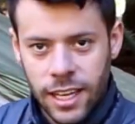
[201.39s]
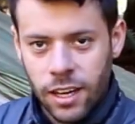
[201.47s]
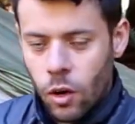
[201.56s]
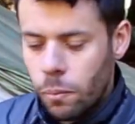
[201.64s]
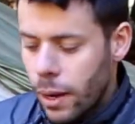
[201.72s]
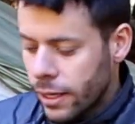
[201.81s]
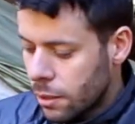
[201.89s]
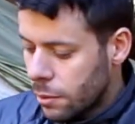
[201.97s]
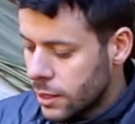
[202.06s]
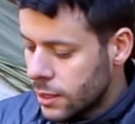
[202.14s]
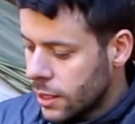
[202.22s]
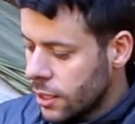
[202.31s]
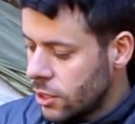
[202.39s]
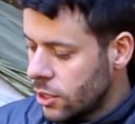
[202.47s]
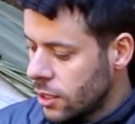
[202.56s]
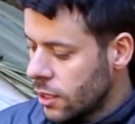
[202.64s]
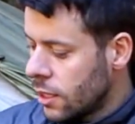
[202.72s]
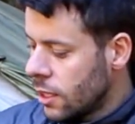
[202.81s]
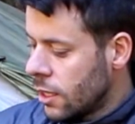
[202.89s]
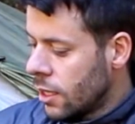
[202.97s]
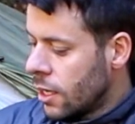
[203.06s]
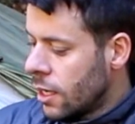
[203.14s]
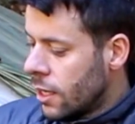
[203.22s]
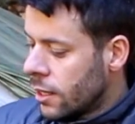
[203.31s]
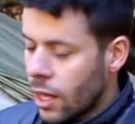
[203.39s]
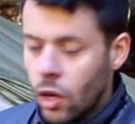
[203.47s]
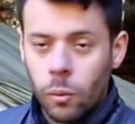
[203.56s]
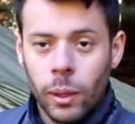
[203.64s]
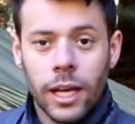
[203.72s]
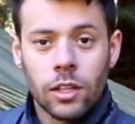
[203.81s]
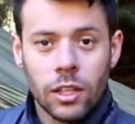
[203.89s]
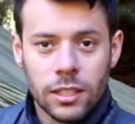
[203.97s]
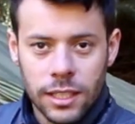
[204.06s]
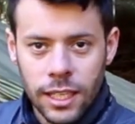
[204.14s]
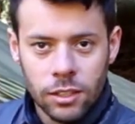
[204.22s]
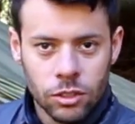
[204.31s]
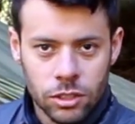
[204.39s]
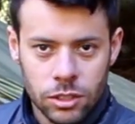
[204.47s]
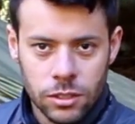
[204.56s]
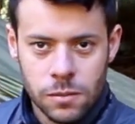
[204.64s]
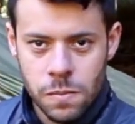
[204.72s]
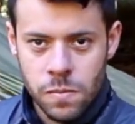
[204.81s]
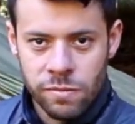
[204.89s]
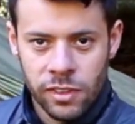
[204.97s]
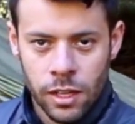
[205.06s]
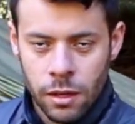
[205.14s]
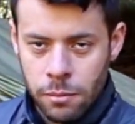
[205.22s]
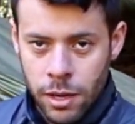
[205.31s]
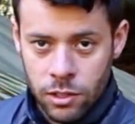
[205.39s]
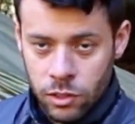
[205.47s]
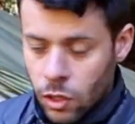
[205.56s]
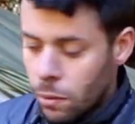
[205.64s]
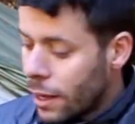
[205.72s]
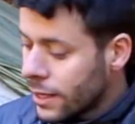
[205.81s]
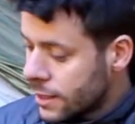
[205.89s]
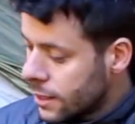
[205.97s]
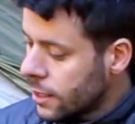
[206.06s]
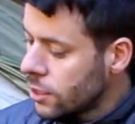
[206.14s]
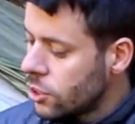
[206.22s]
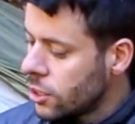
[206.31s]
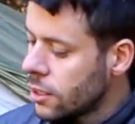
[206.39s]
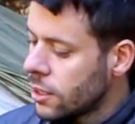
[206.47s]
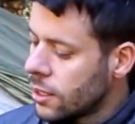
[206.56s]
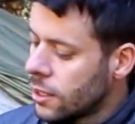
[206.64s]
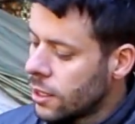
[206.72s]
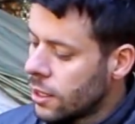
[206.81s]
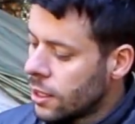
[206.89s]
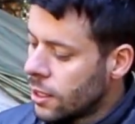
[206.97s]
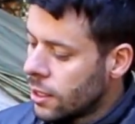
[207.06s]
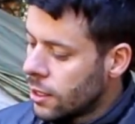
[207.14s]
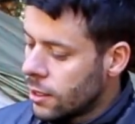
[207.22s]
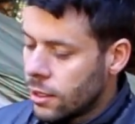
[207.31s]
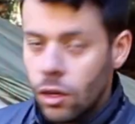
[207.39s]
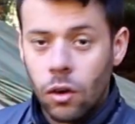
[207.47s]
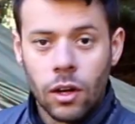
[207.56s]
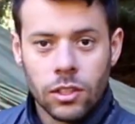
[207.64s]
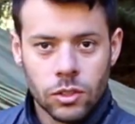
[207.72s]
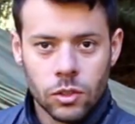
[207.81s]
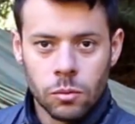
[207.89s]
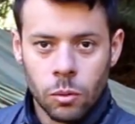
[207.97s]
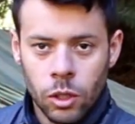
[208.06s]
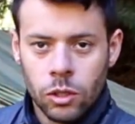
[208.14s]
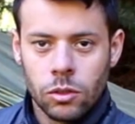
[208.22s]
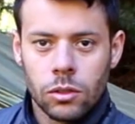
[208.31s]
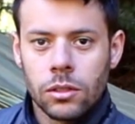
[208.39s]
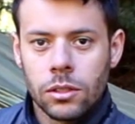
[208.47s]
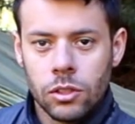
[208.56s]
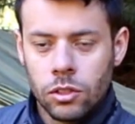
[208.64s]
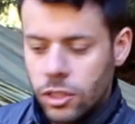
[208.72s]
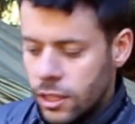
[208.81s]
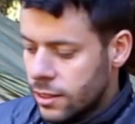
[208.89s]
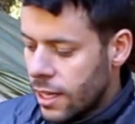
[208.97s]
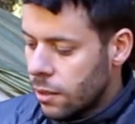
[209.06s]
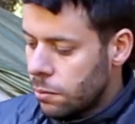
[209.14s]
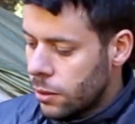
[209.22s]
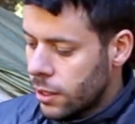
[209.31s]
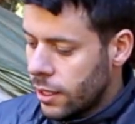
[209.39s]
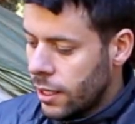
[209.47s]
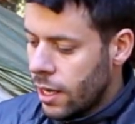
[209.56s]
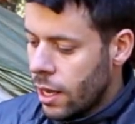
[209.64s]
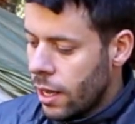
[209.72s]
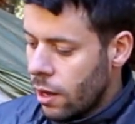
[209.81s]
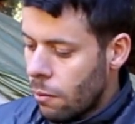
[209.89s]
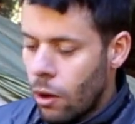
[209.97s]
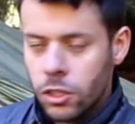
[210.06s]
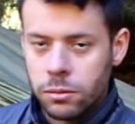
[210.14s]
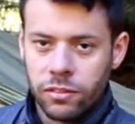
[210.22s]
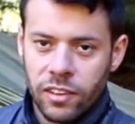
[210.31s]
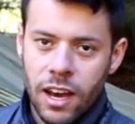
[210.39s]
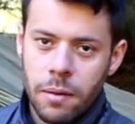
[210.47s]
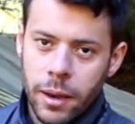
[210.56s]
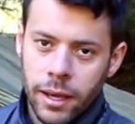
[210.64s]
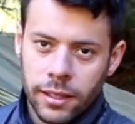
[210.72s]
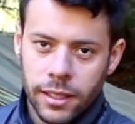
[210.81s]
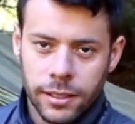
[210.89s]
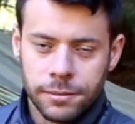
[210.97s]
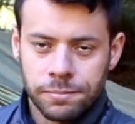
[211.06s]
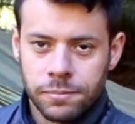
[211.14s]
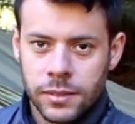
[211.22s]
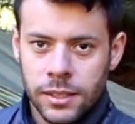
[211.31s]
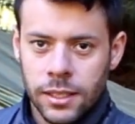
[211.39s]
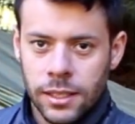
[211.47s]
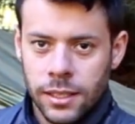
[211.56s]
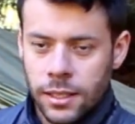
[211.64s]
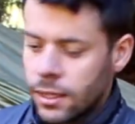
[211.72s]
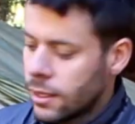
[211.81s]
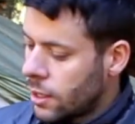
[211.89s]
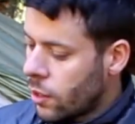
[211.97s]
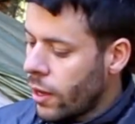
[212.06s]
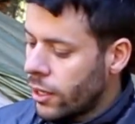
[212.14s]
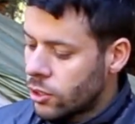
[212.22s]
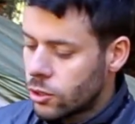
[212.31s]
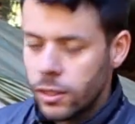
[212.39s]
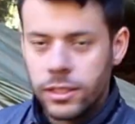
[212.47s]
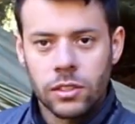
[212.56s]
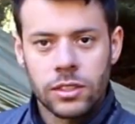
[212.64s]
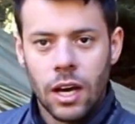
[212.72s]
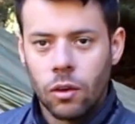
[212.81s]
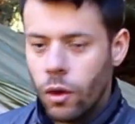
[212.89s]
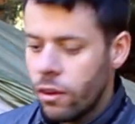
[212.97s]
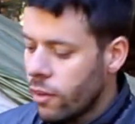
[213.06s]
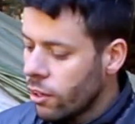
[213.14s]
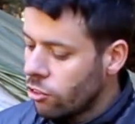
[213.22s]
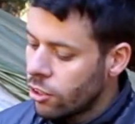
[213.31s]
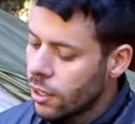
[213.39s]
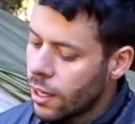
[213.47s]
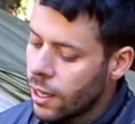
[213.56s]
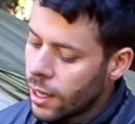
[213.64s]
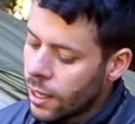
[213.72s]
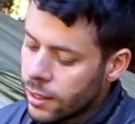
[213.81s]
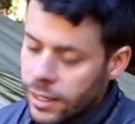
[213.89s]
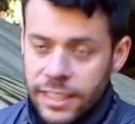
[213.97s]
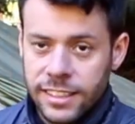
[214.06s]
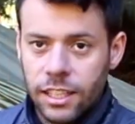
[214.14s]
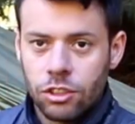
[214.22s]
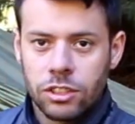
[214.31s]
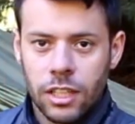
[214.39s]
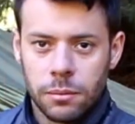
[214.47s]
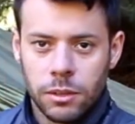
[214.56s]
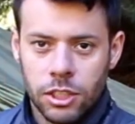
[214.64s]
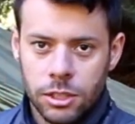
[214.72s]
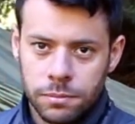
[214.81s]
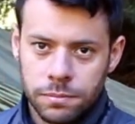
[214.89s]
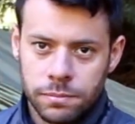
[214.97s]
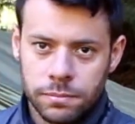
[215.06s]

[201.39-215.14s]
Ele compacta bastante. está comigo há dois anos, me ajudou bastante. E eu gosto muito de utilizá-lo porque ele é uma ótima ferramenta aí. Então é isso, esse é o Saco Event da SEAT Summit.